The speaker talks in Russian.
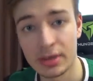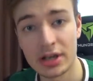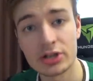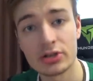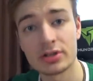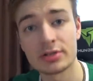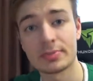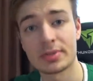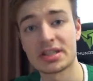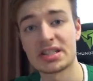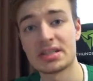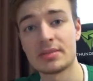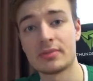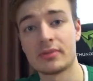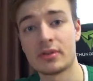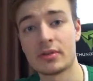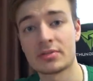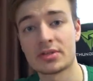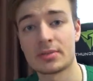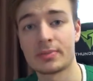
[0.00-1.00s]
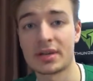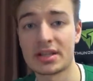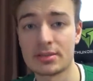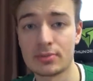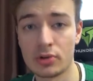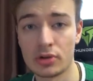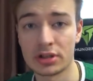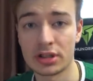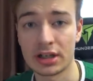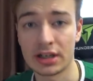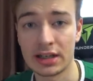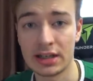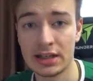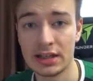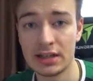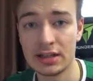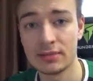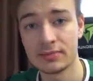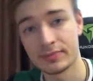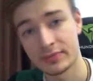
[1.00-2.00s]
Большое спасибо вам за просмотр
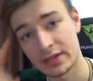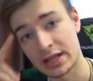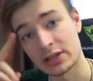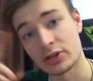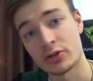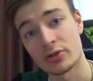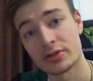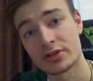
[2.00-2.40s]
и до новых